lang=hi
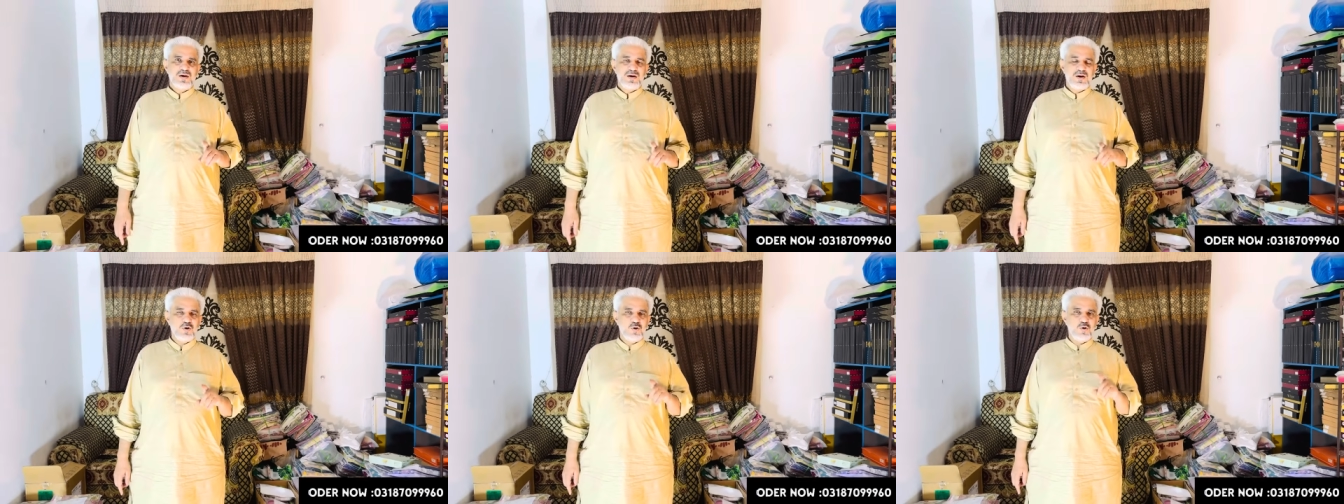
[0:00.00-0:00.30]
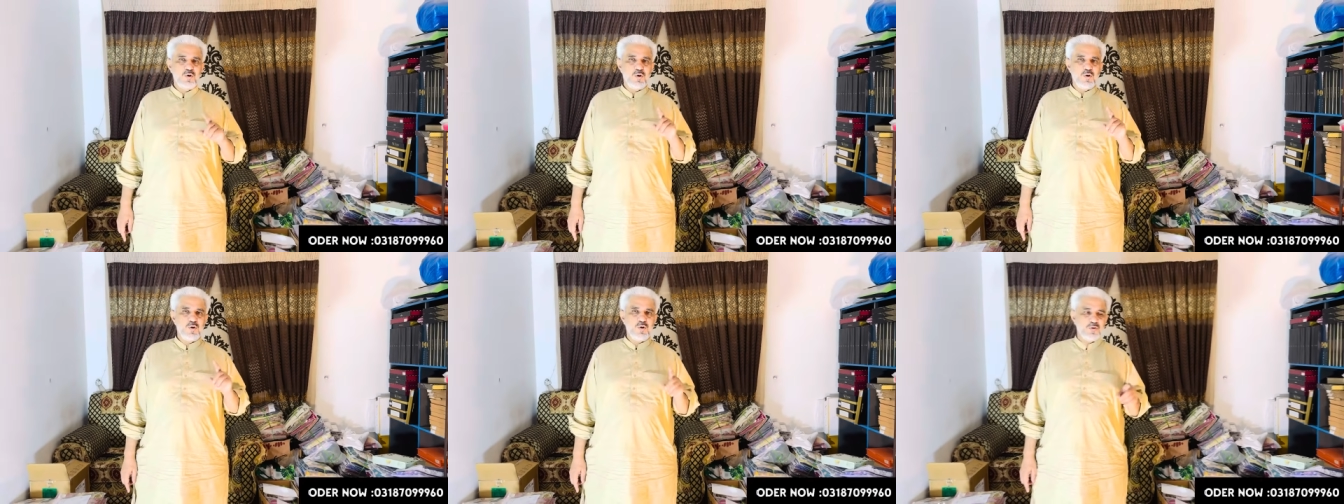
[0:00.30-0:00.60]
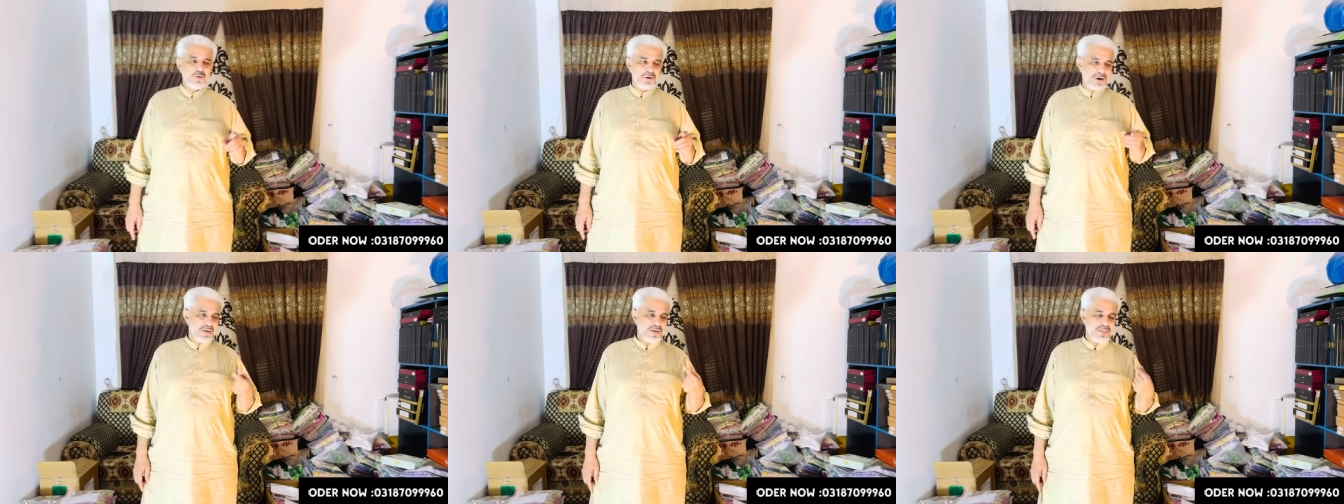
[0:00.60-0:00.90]

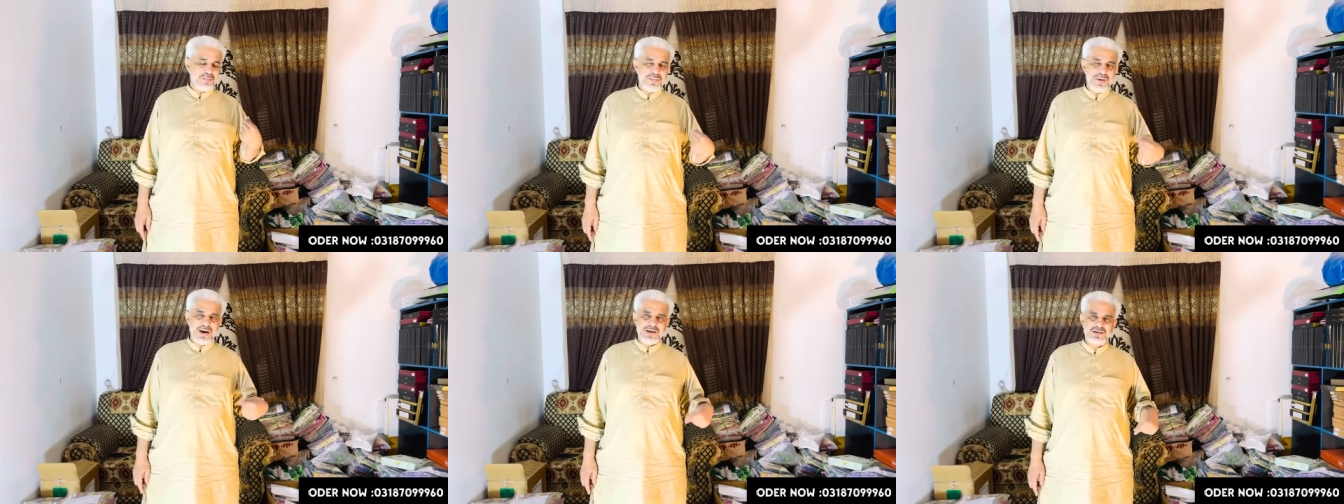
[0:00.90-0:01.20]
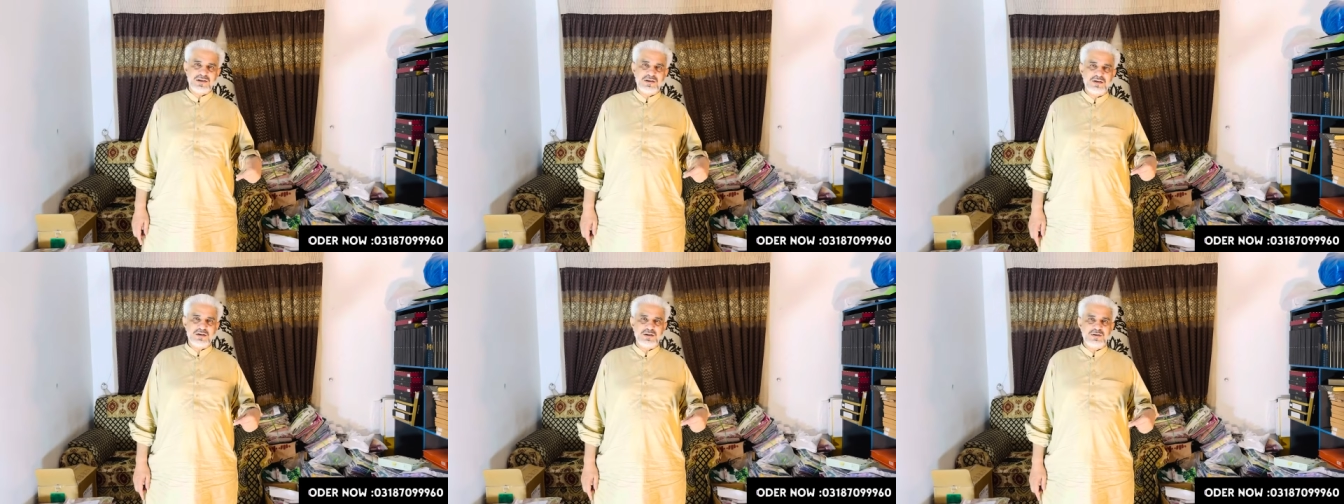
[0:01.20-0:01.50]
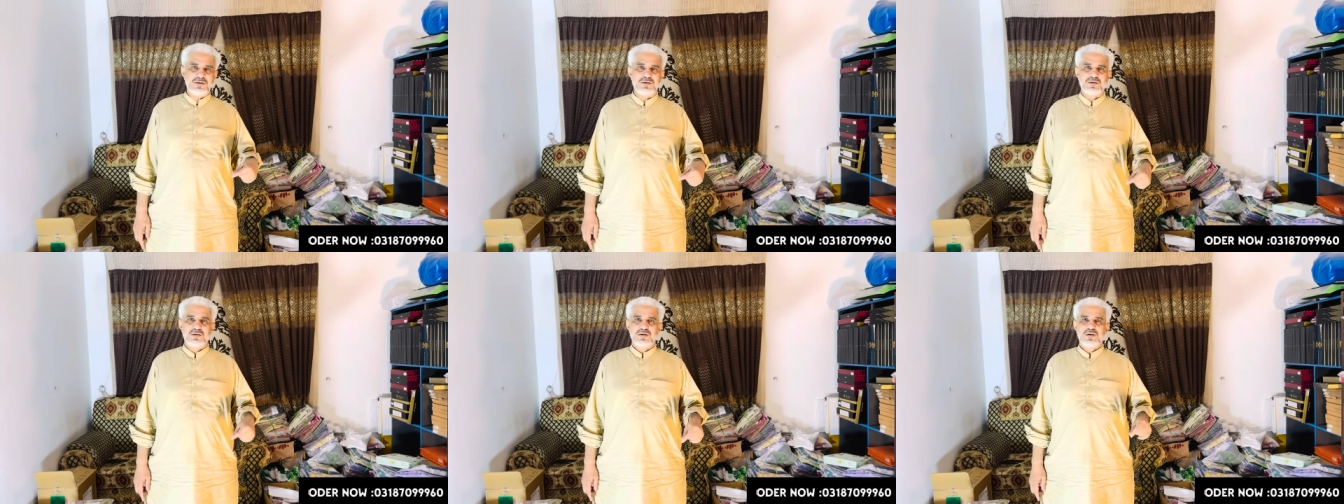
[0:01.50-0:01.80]
लोगों के
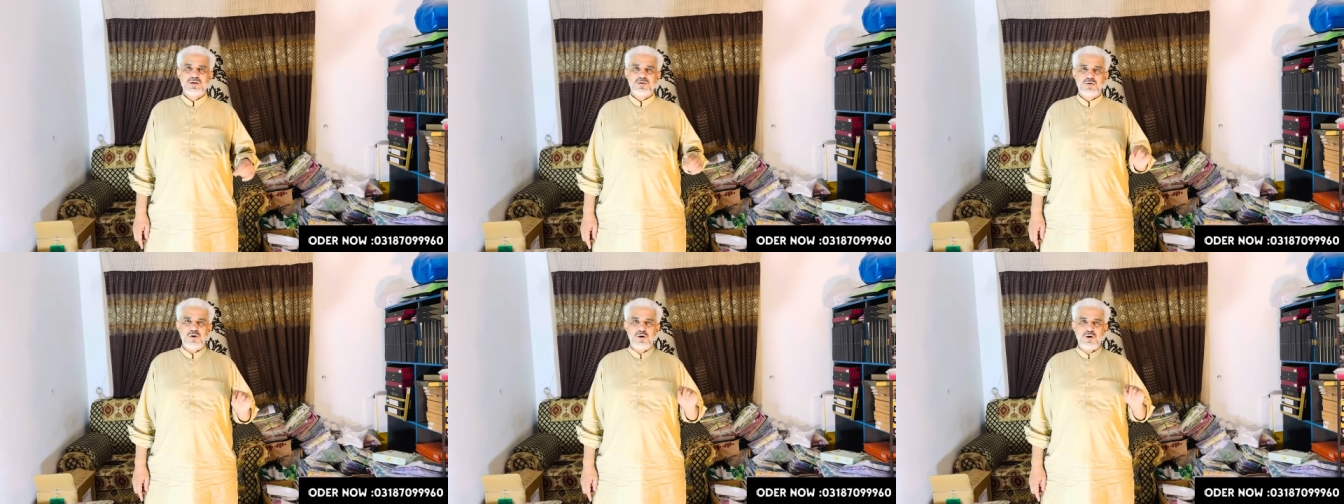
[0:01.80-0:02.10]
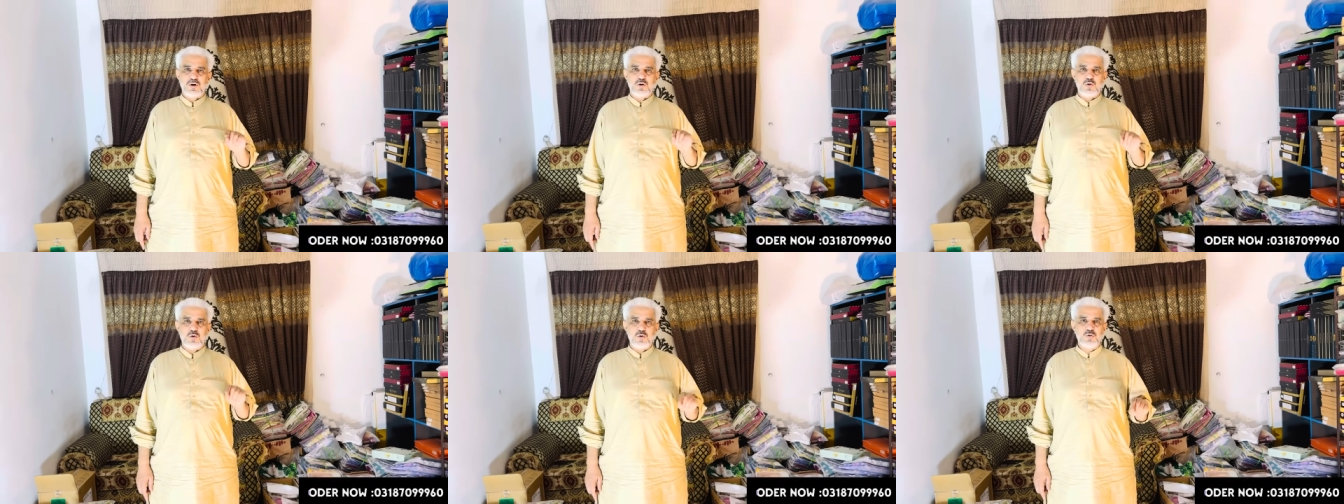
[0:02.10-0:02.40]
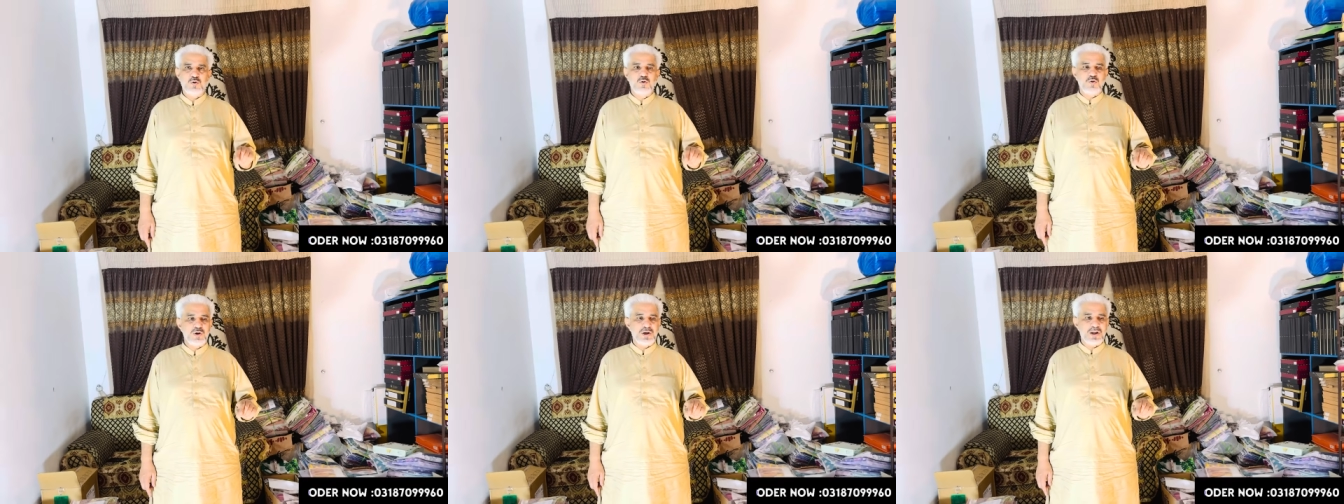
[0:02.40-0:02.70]
मैसेजेस और
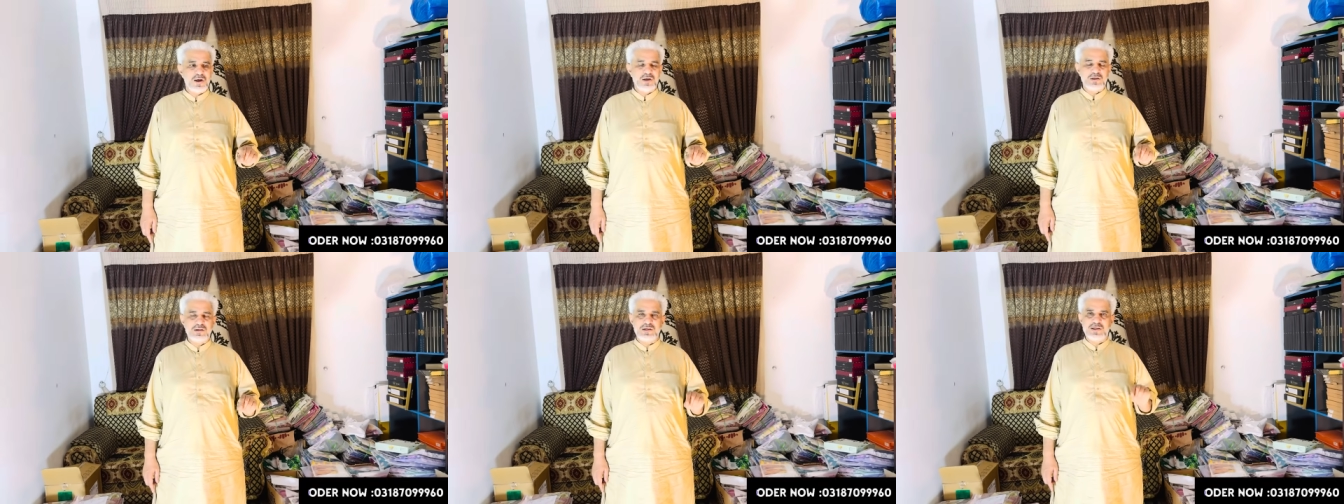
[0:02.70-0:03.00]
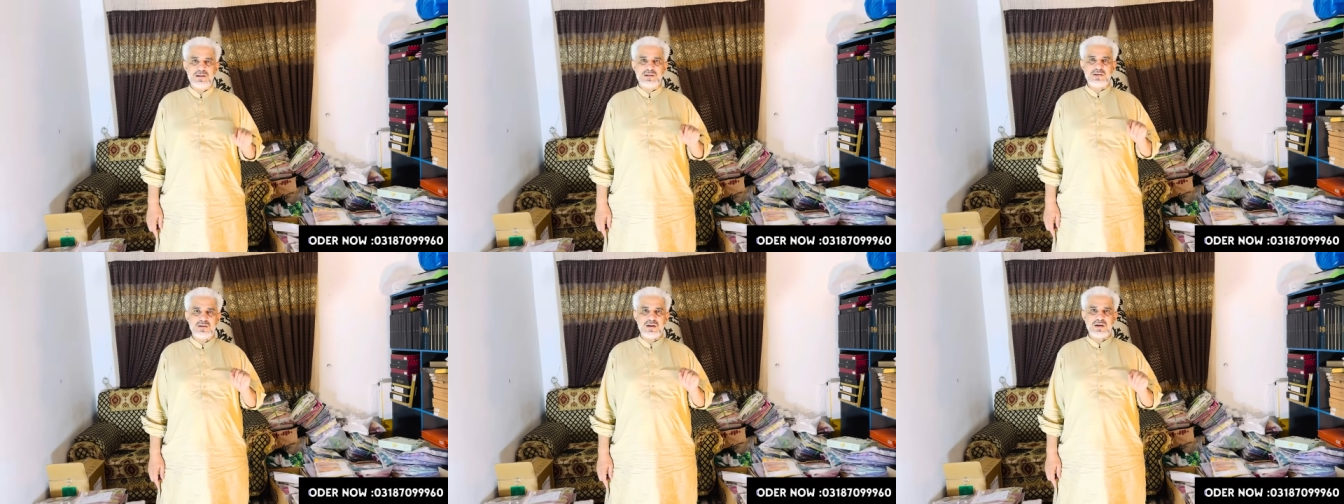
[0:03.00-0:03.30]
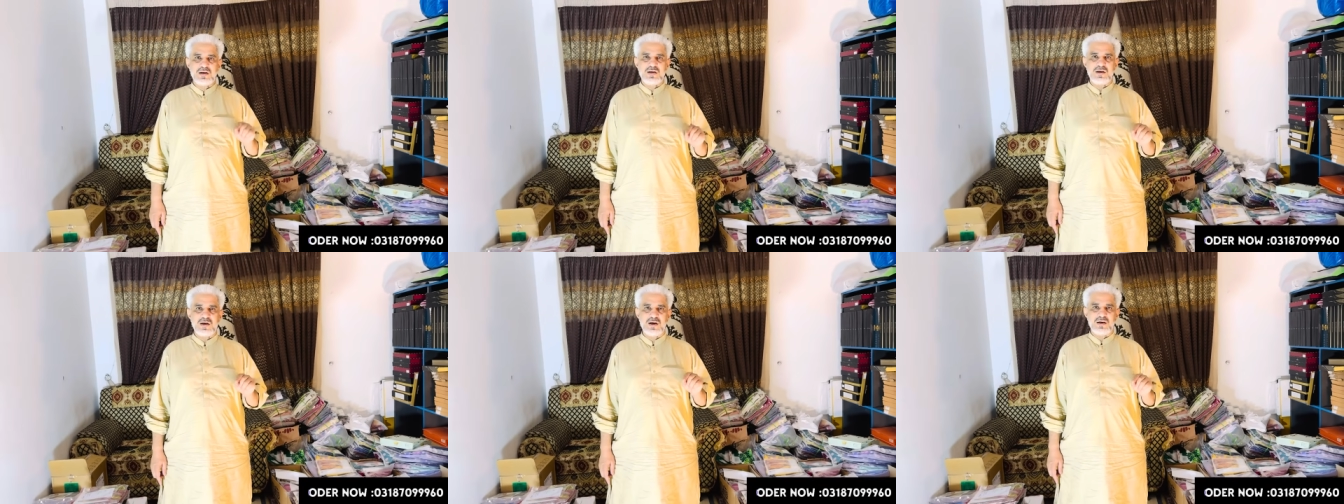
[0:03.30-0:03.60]
लोगों ने जिस
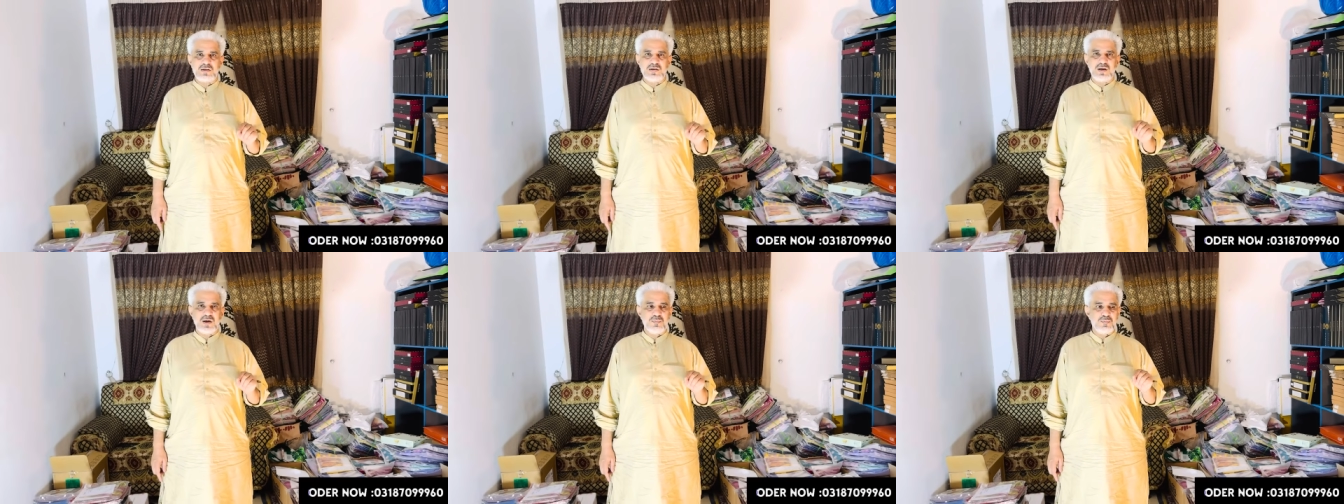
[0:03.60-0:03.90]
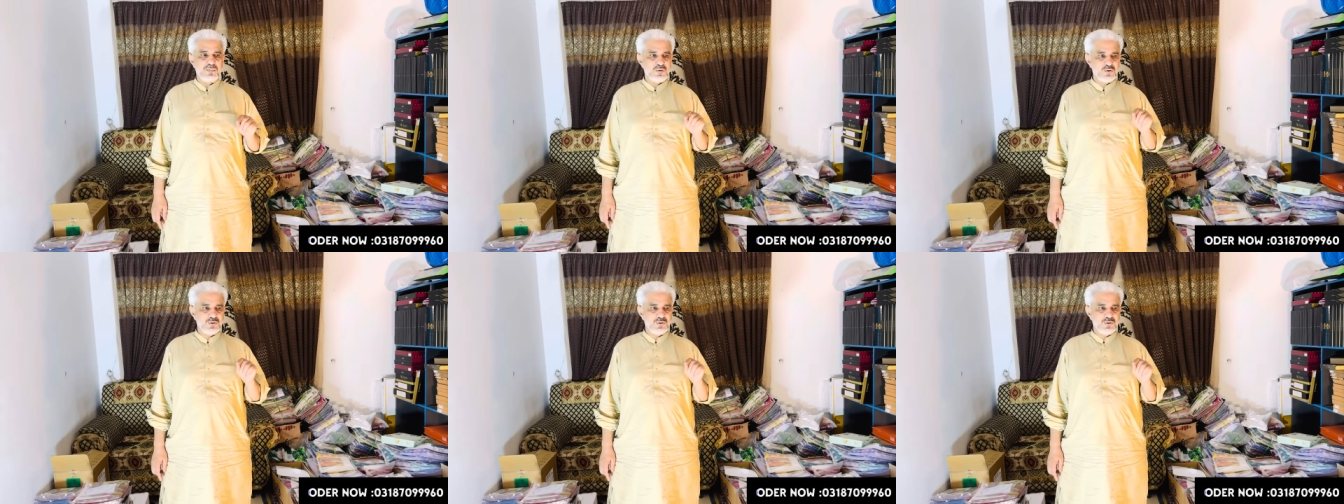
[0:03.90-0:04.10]
तरीके से